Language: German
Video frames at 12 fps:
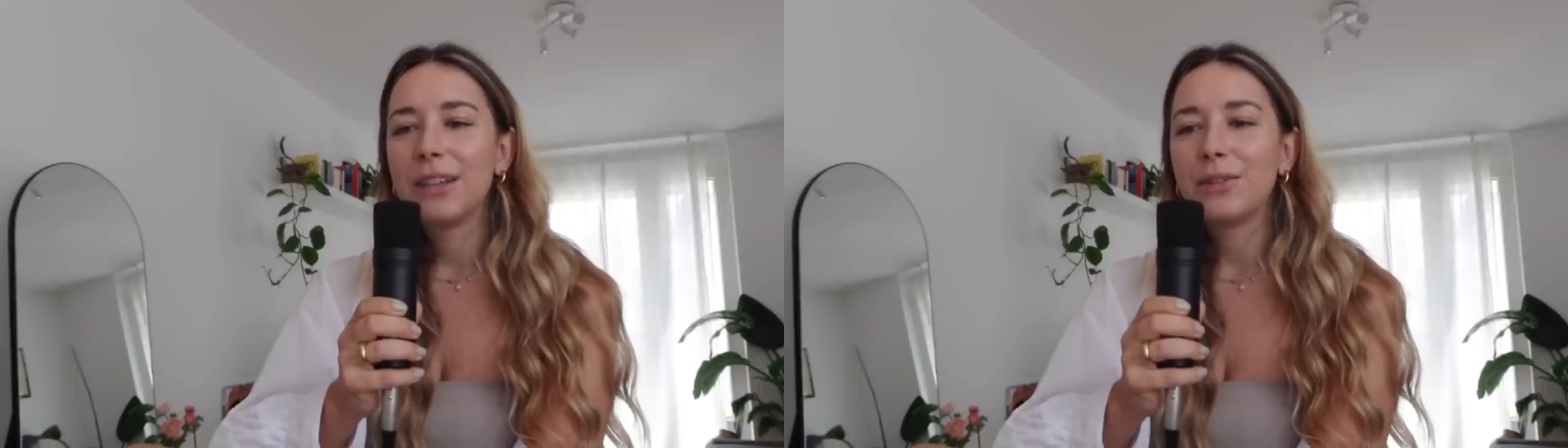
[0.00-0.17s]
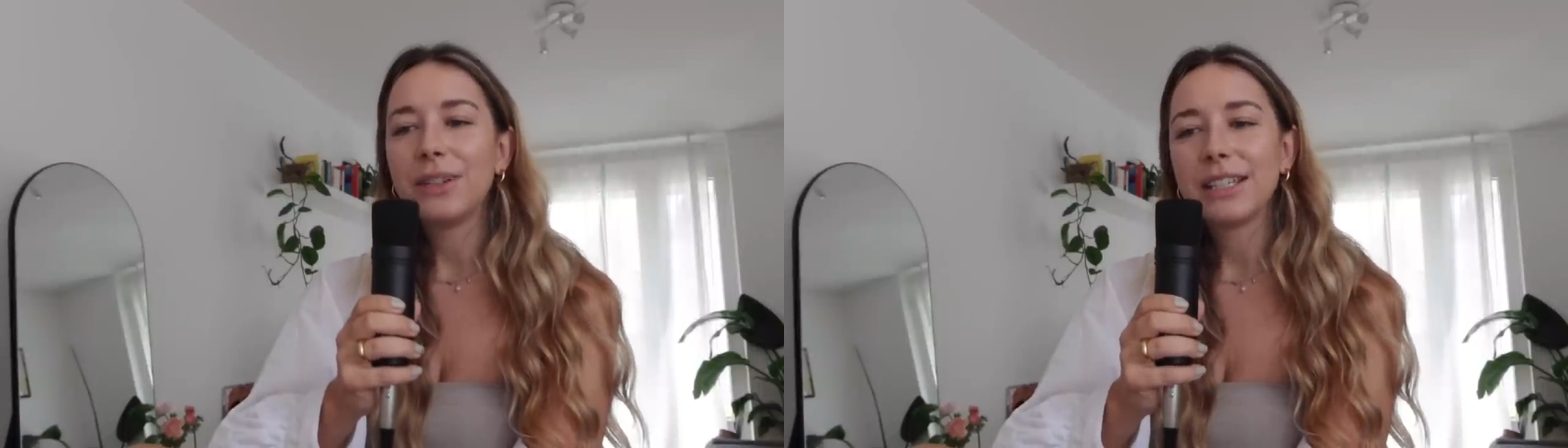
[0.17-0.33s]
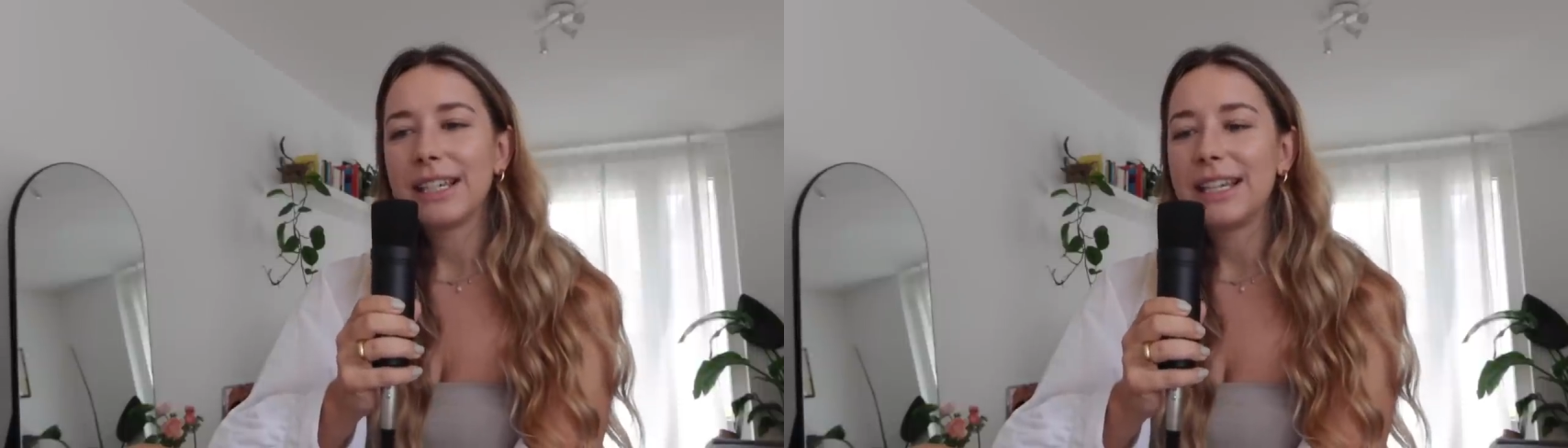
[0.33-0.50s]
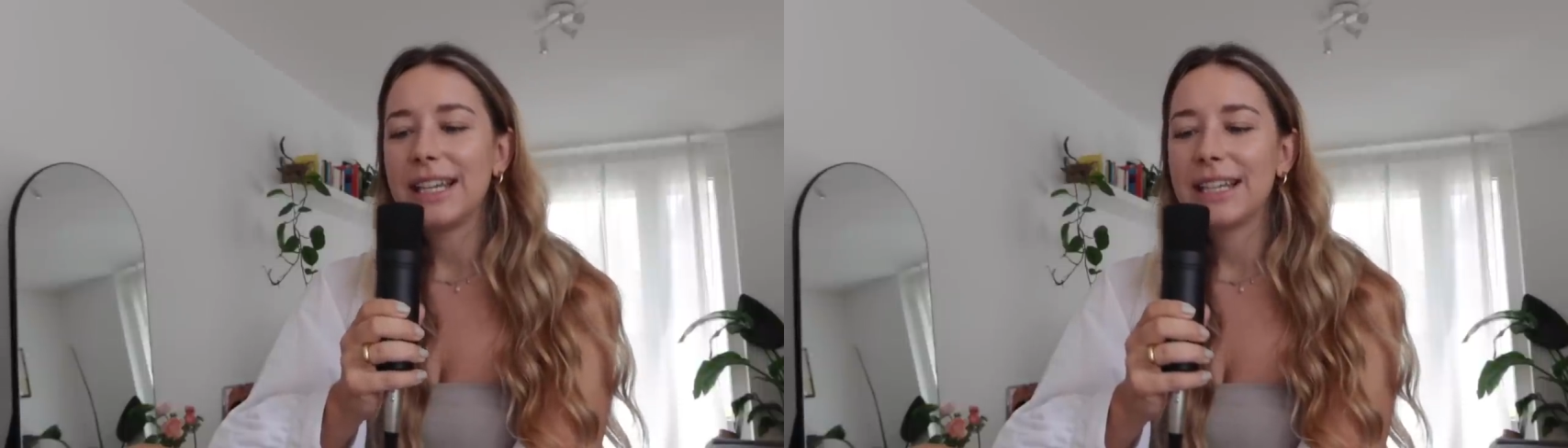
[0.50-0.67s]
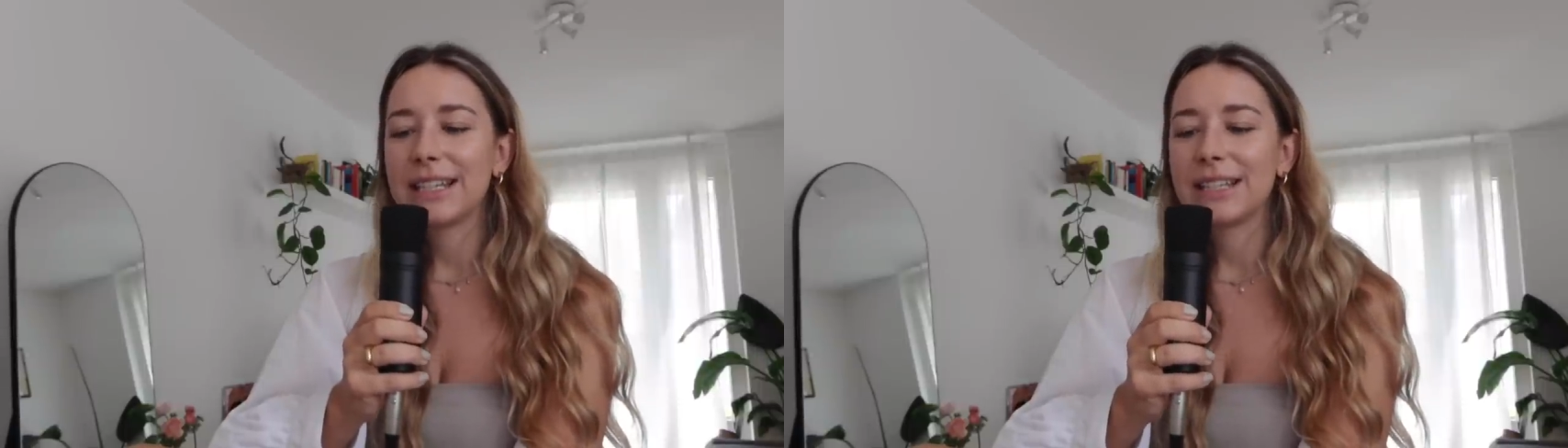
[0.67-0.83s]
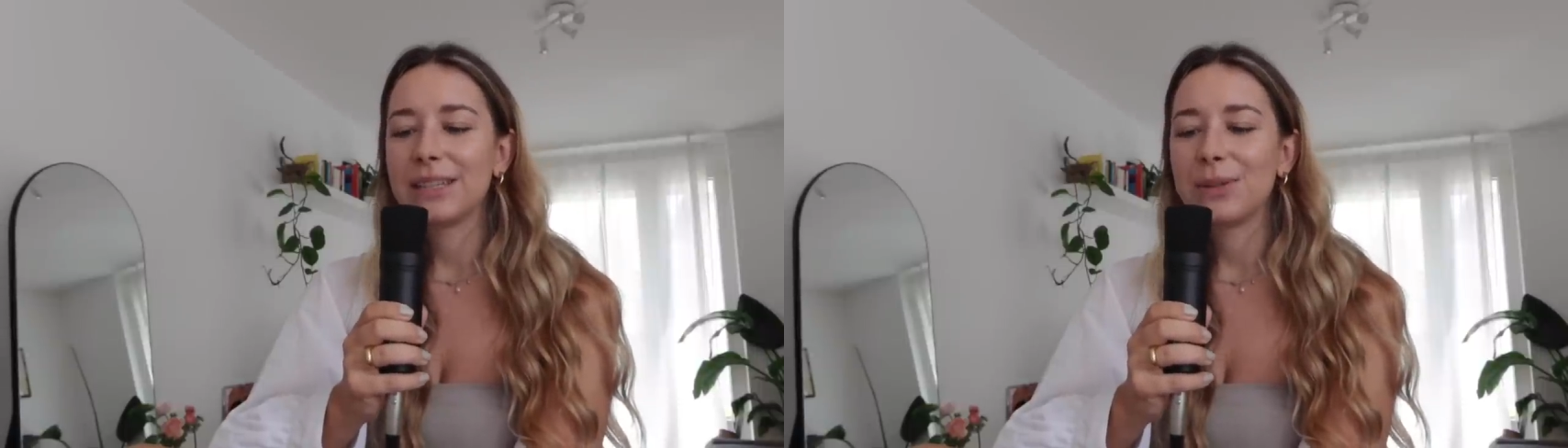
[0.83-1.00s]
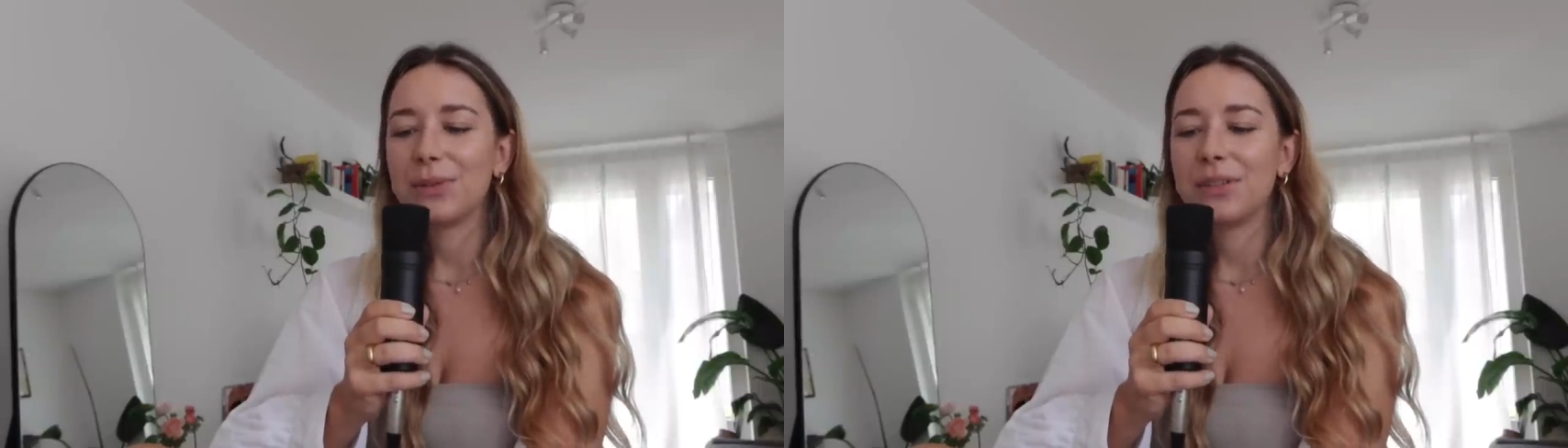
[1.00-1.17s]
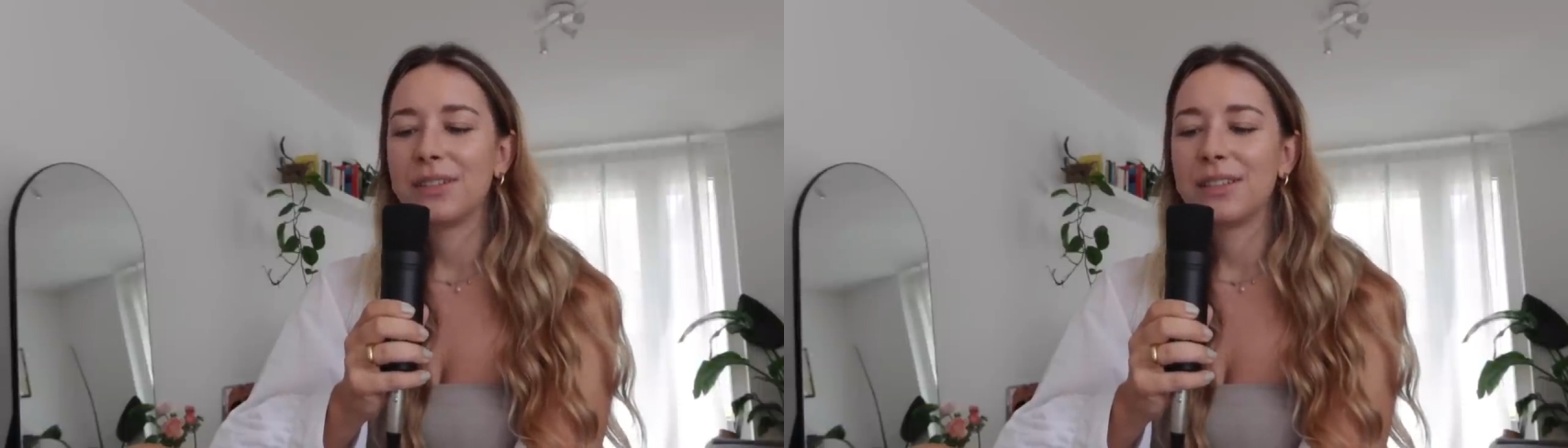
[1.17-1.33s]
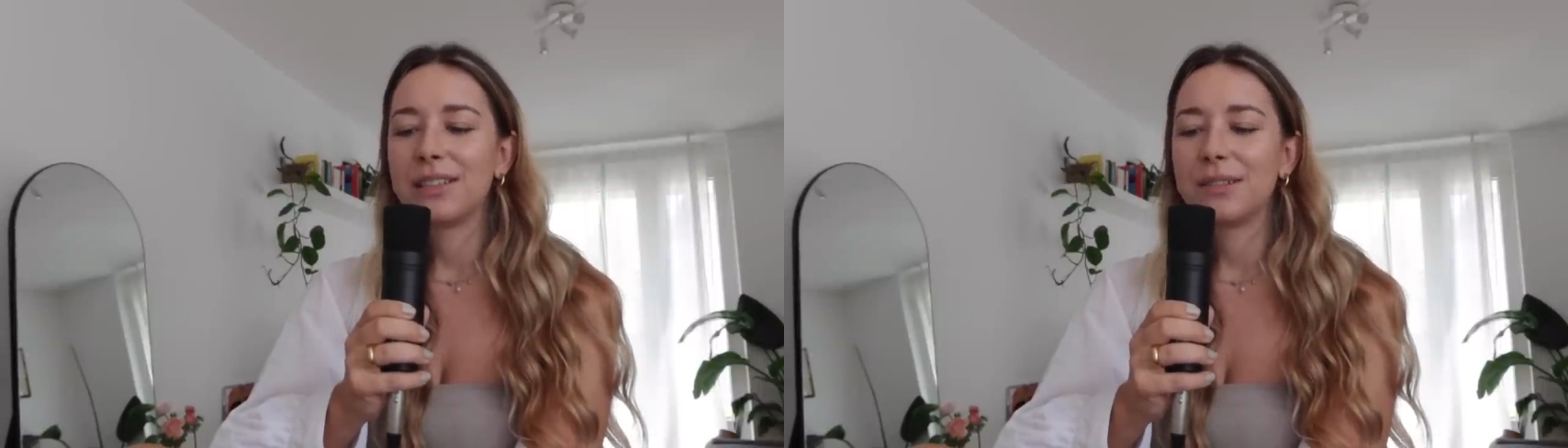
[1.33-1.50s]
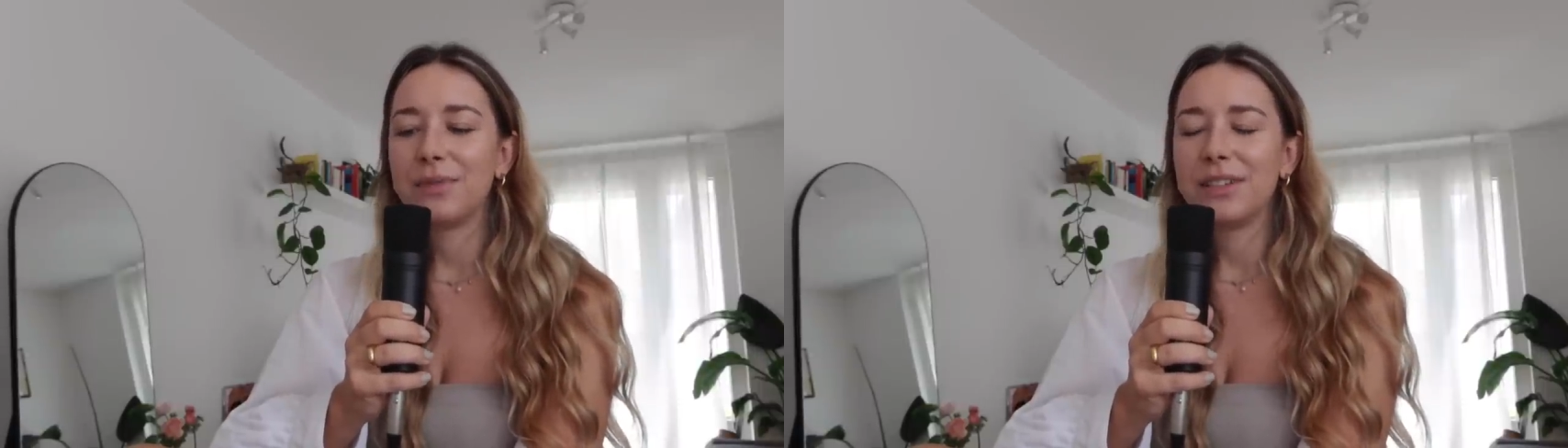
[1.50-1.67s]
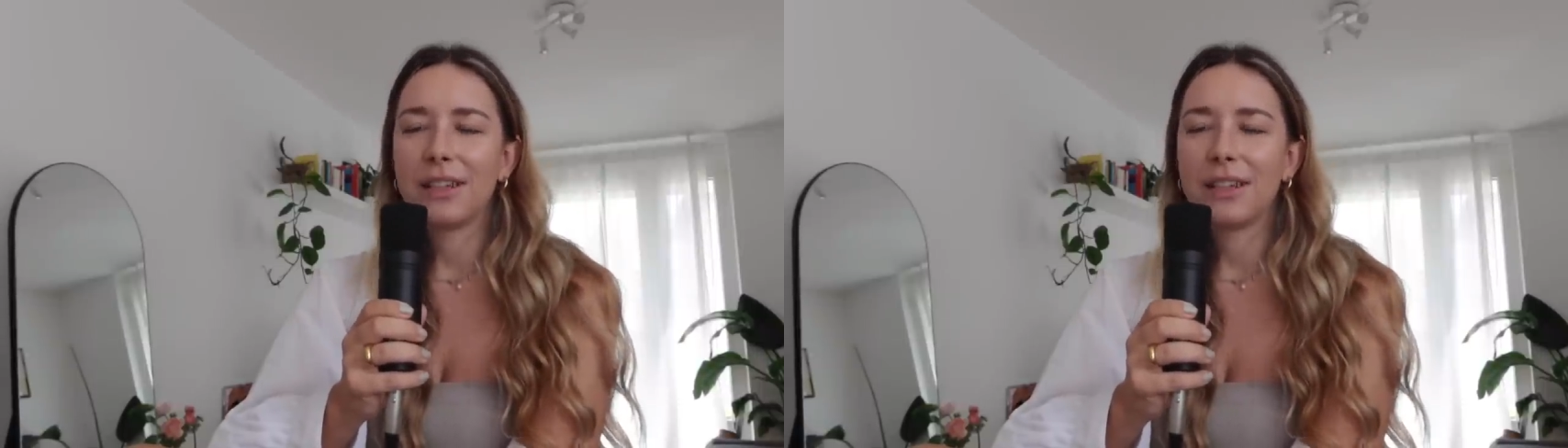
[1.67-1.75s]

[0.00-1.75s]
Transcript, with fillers: durchgelesen und bin